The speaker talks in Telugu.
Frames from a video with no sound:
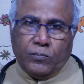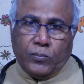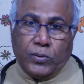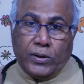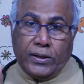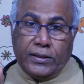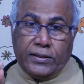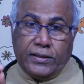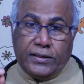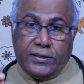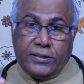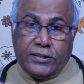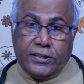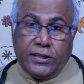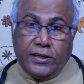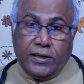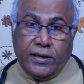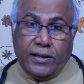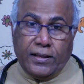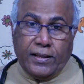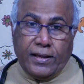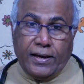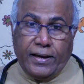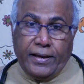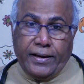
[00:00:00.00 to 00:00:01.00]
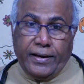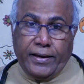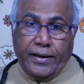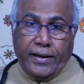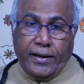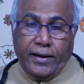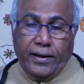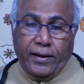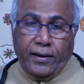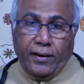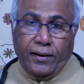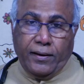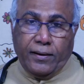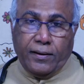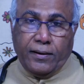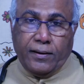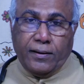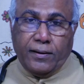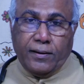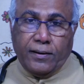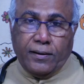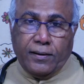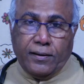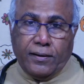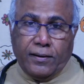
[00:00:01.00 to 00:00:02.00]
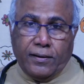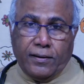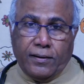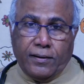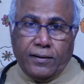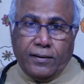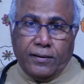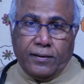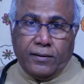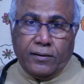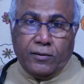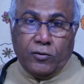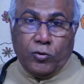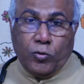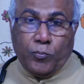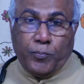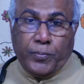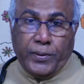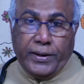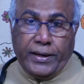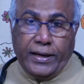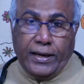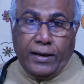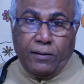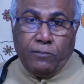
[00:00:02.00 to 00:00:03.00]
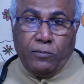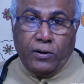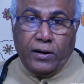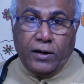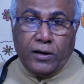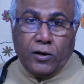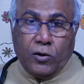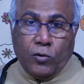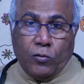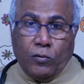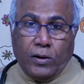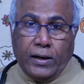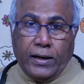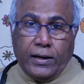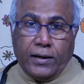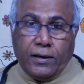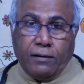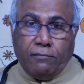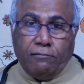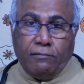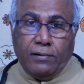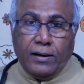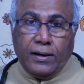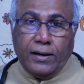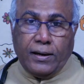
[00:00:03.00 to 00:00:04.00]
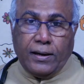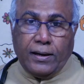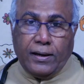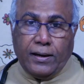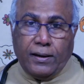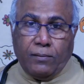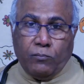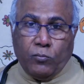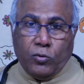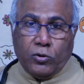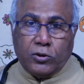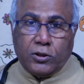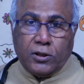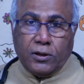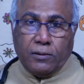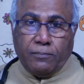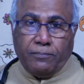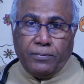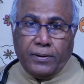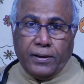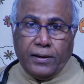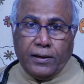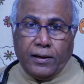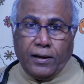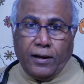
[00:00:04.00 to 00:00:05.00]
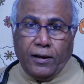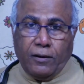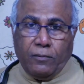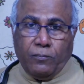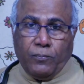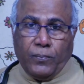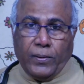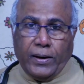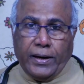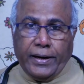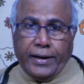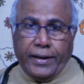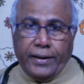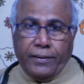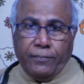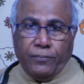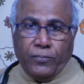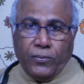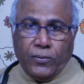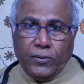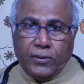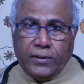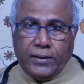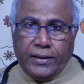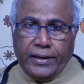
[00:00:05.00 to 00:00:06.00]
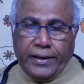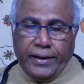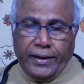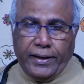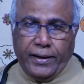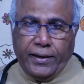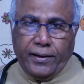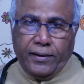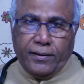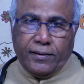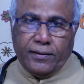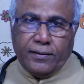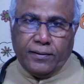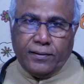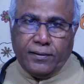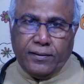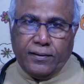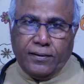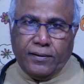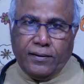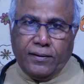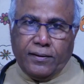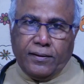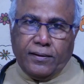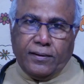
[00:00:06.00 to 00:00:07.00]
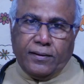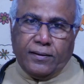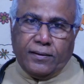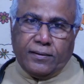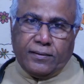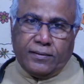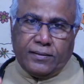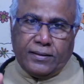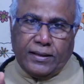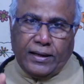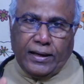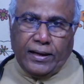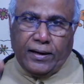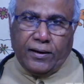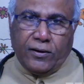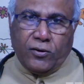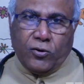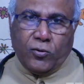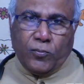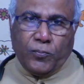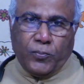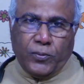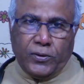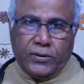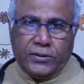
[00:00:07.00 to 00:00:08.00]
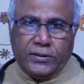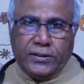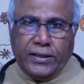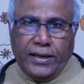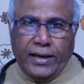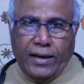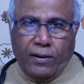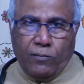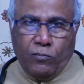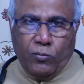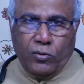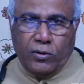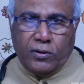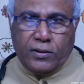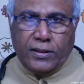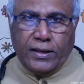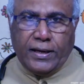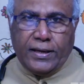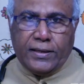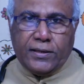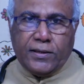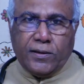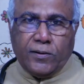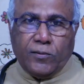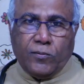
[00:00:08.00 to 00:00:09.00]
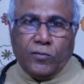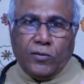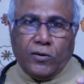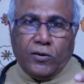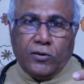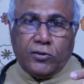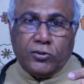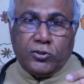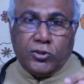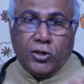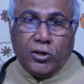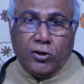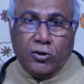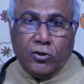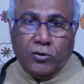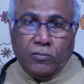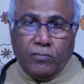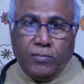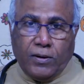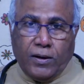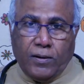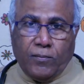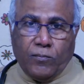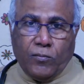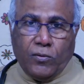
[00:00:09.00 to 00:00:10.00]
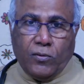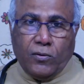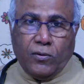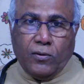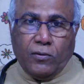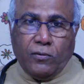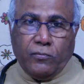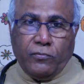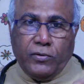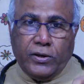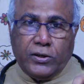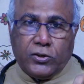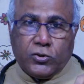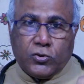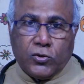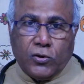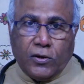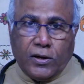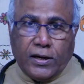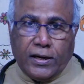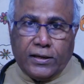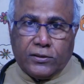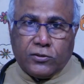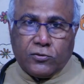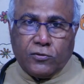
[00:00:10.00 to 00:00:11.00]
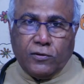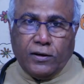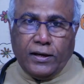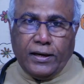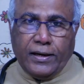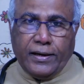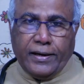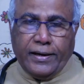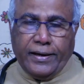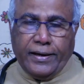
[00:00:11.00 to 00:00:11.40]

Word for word: ప్రతి చిన్నదానికి నొప్పి ట్యాబ్లెట్లు వాడటం వల్ల మూత్రపిండాలు పాడైపోతాయి తలనొప్పి వస్తే అమృతాంజనమో జండు విక్సో రాసుకోవాలి